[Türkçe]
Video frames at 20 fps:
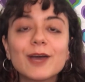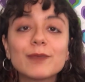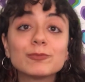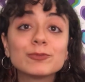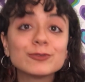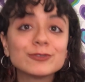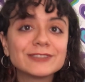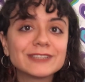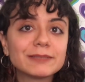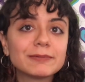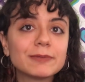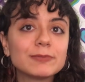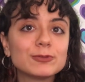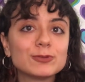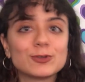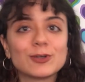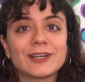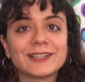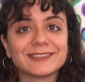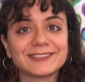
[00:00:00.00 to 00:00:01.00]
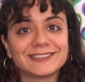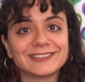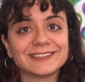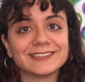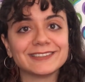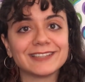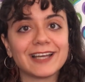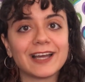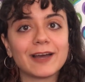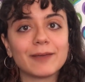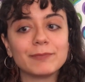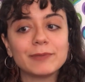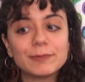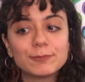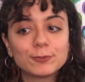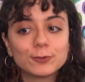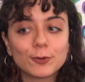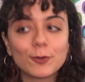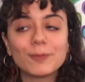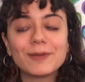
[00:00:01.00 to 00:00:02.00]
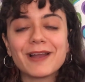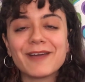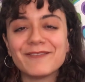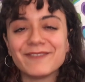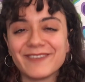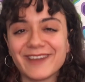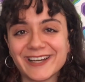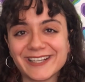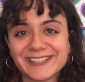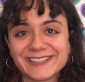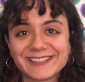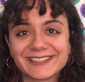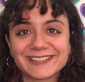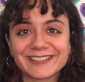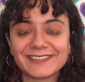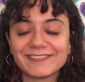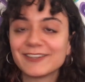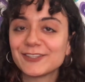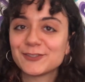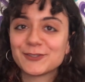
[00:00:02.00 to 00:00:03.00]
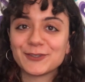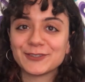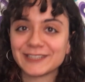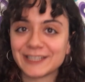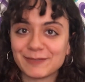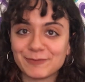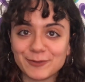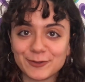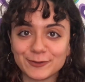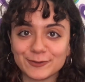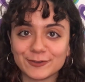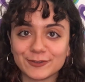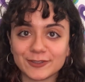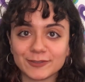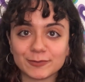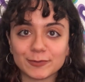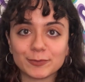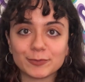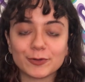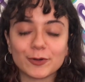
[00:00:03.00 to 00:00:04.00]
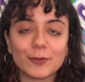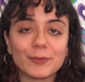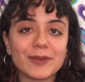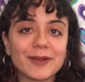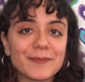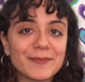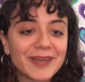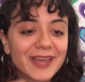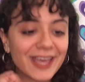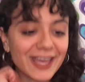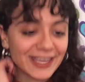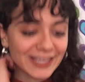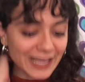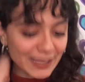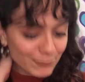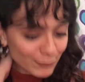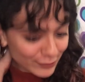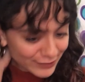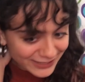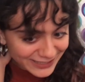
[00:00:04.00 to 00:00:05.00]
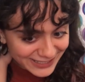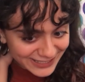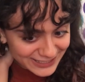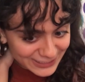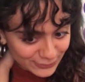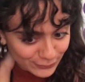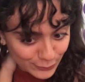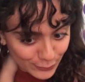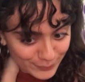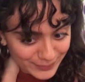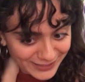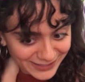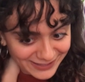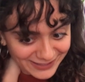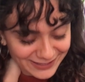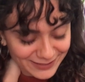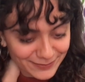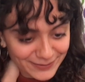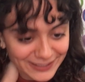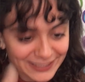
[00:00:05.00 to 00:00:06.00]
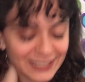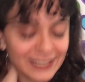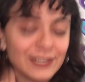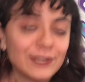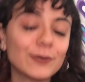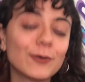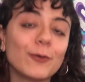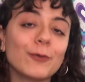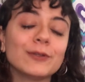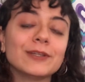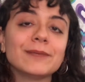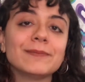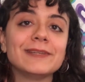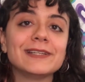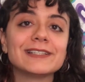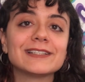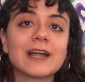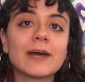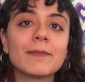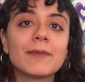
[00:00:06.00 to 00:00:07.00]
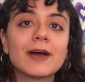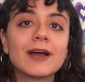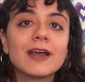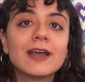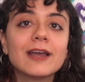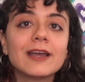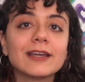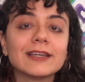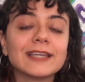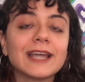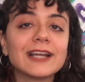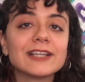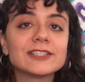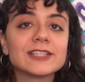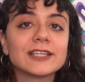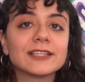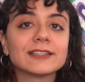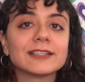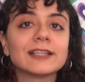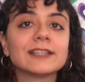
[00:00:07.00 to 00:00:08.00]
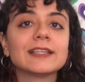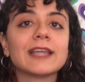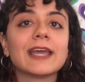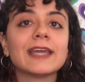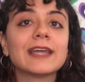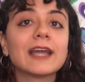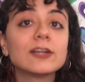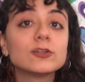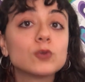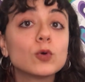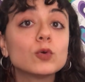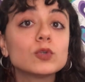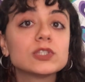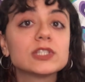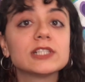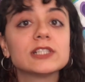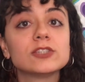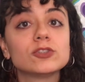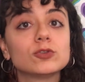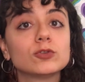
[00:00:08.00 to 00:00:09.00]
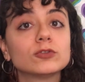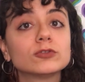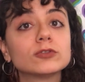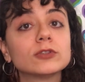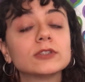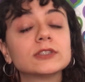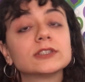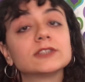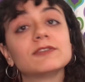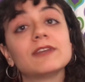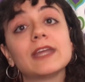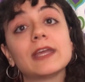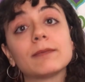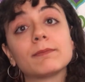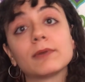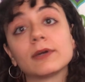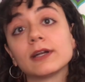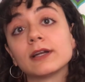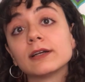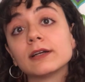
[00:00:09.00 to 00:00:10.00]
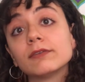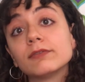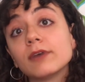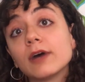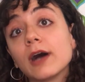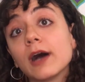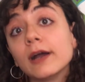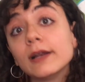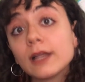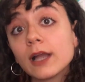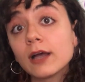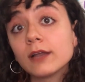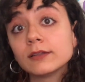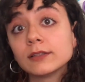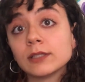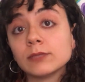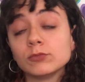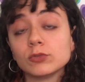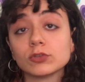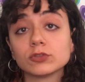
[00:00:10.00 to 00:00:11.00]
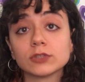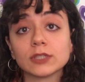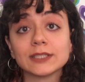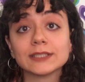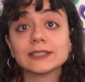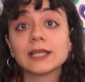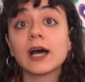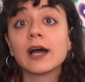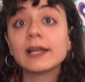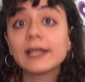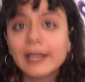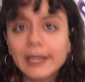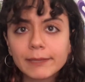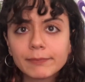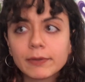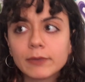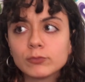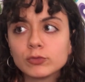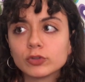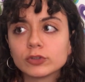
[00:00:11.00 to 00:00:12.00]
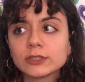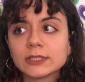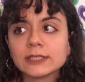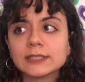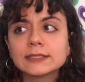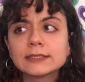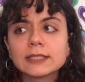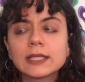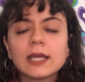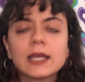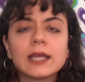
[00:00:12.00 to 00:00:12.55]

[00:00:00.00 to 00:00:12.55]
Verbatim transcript: Bunun sebebi şu aslında. Bir problem var ve çözemiyorsunuz bu problemi. Yani böyle deyince komik gibi geliyor olabilir ama gerçekten eğer çok çalışıyorsanız ve paragrafı hala anlamıyorsanız, hala yapamıyorsanız